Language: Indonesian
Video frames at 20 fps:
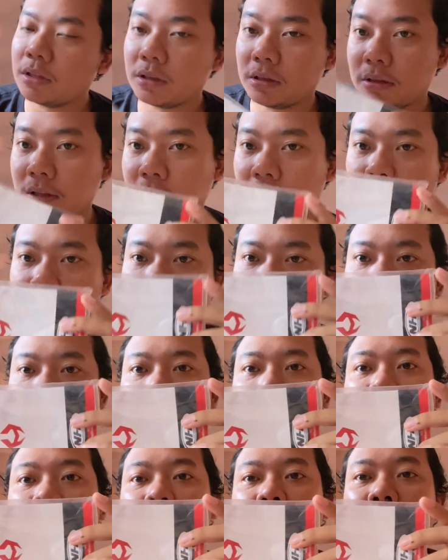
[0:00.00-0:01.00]
Nih, buku
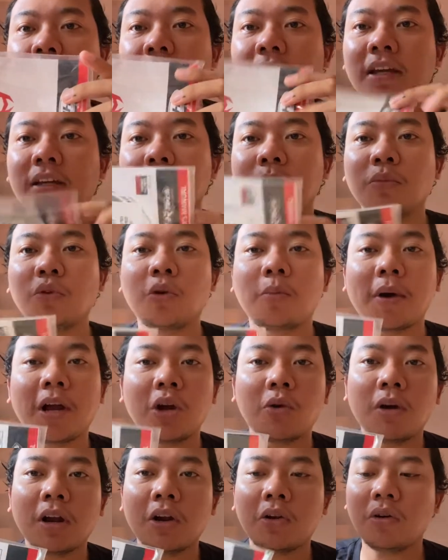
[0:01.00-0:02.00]
panduan ya. Buku
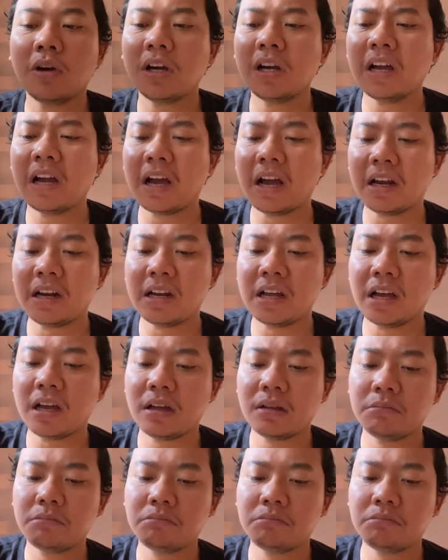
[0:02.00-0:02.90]
panduan doang nggak ada